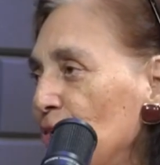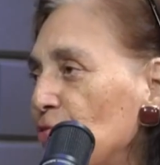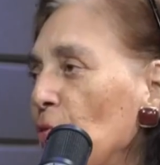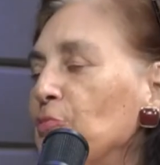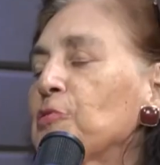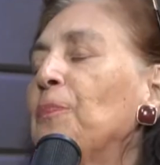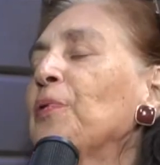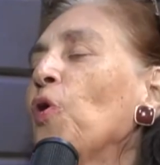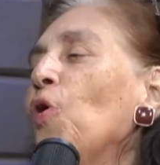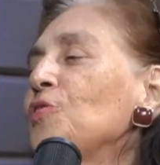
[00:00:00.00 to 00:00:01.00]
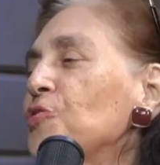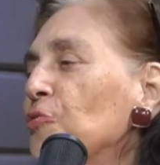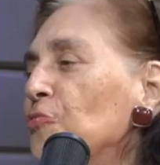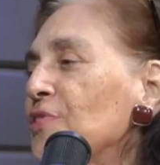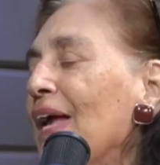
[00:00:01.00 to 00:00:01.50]
Somos
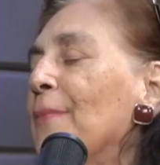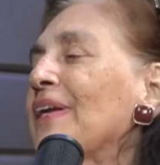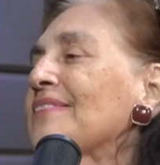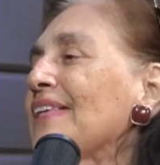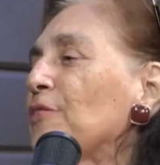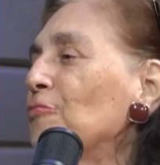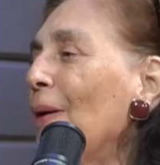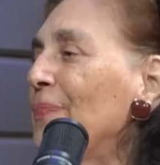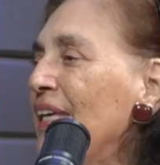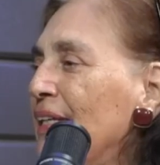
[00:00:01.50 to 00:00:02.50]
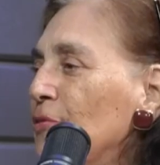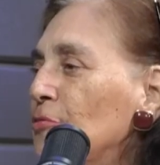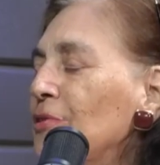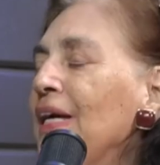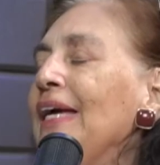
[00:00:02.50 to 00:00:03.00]
pródigos em abraçar um
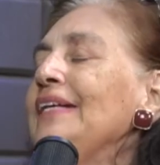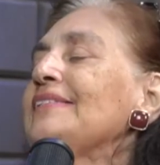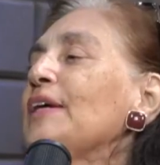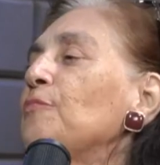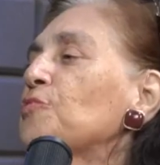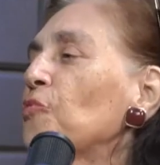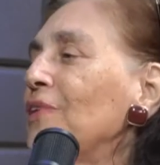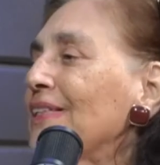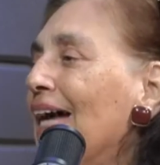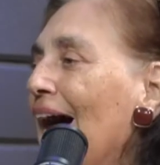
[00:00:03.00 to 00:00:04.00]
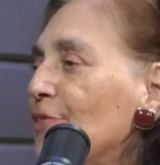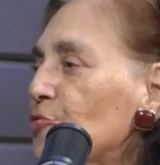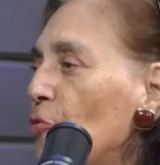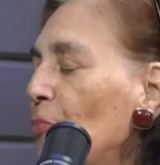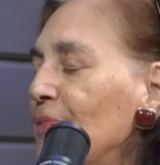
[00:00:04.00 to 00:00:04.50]
amigo, em sermos solidários
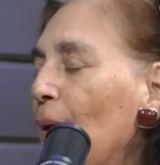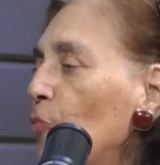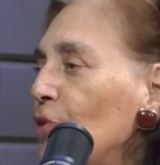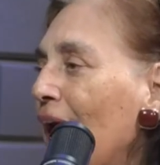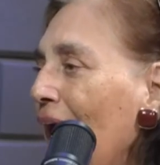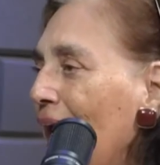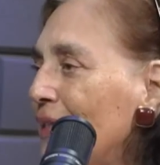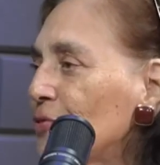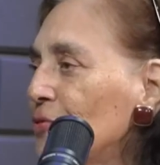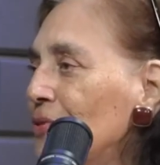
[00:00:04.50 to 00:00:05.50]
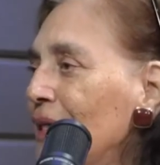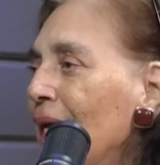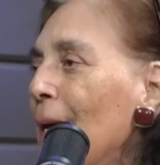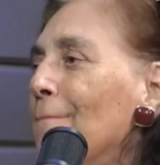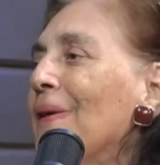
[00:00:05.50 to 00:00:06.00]
com um namorado,
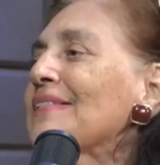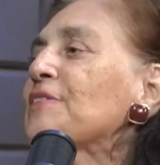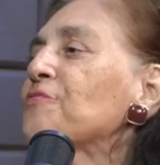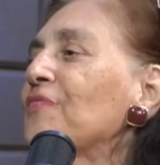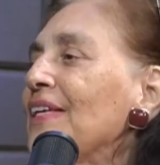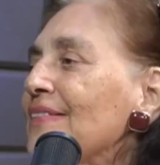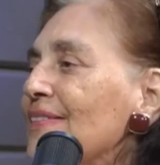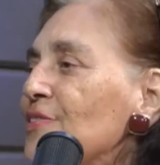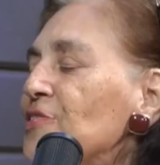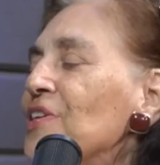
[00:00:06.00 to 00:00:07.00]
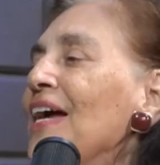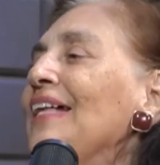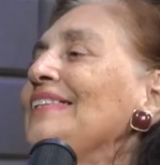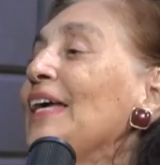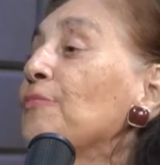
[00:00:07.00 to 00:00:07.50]
mas às vezes
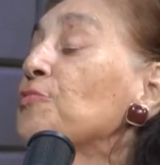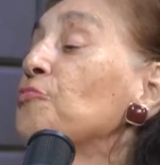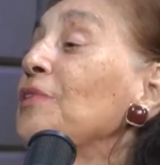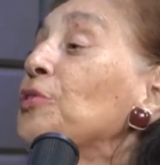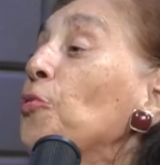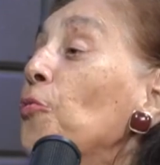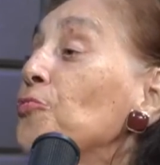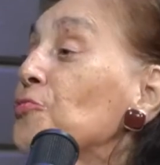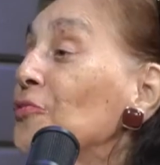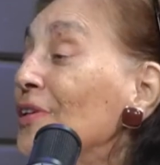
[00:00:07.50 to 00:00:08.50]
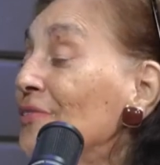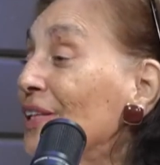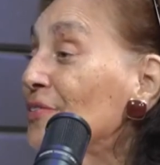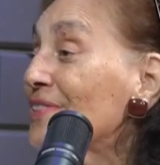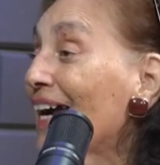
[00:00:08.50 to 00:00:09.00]
temos um idoso dentro da
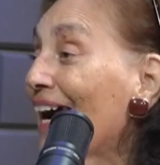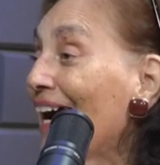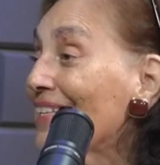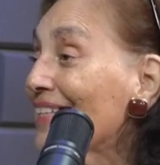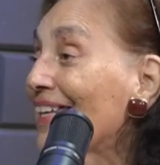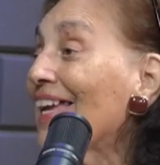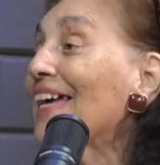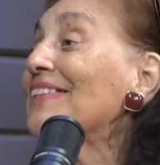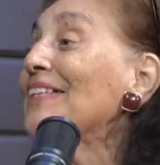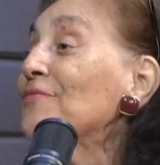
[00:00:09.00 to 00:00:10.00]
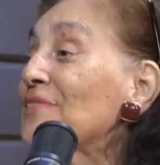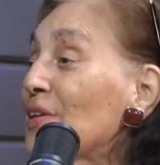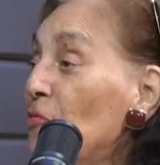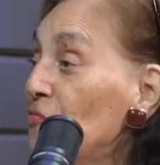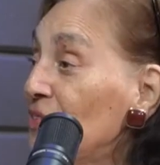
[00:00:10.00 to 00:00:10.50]
nossa casa que quer tanto ser
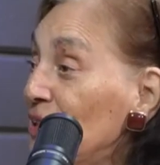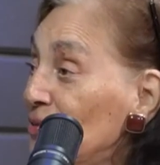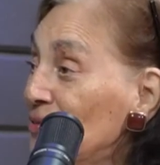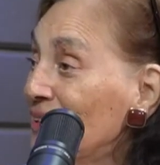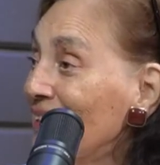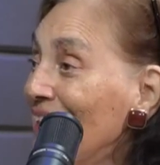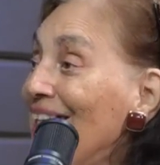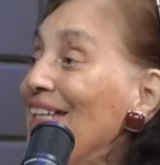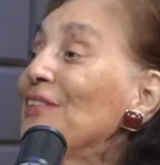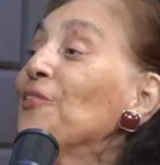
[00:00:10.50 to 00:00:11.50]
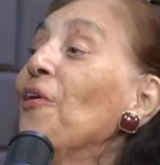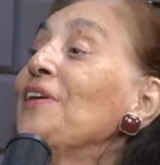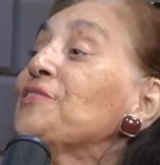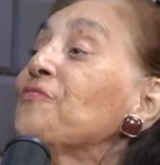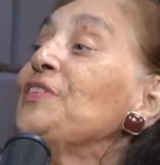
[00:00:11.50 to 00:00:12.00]
ouvido e
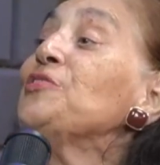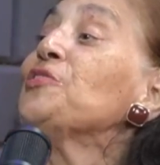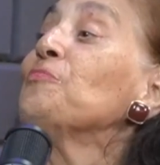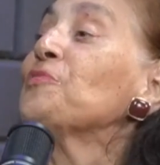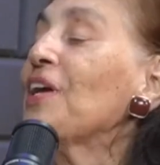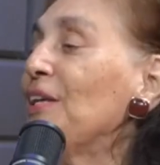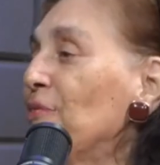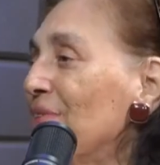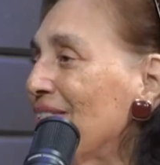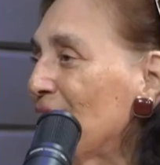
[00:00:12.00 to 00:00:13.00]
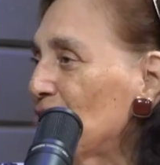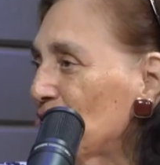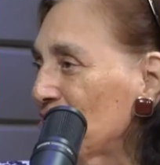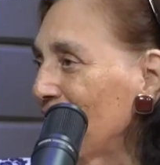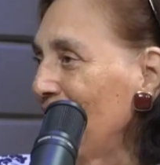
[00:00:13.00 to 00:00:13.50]
nós fingimos que ele não
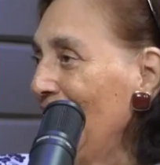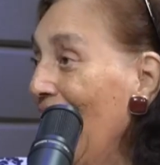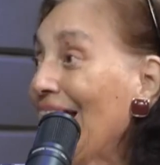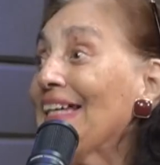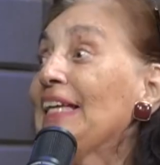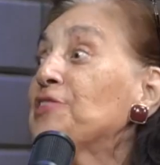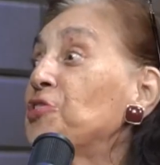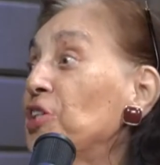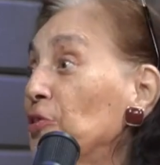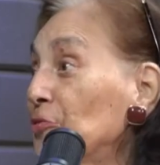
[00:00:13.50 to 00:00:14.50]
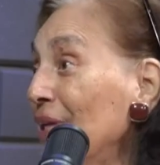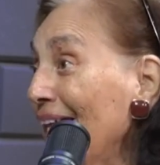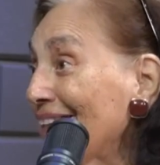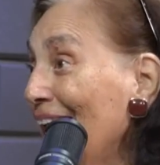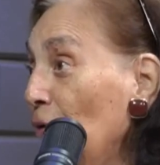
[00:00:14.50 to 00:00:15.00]
existe. Aquela tia do
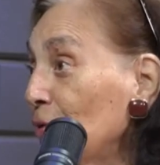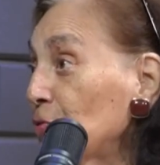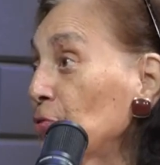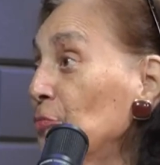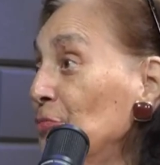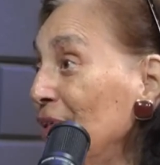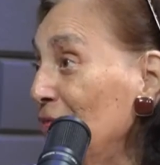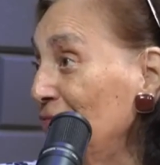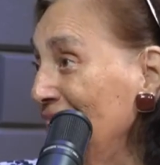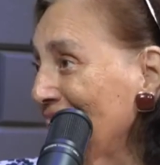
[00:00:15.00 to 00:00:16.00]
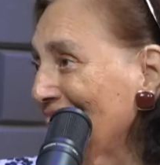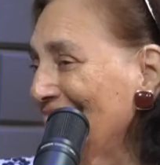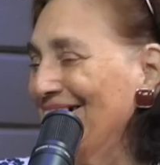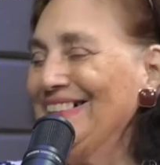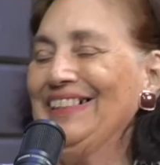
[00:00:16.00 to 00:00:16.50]
Natal que todo mundo
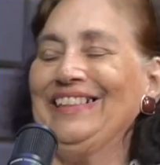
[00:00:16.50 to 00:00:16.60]
evita. A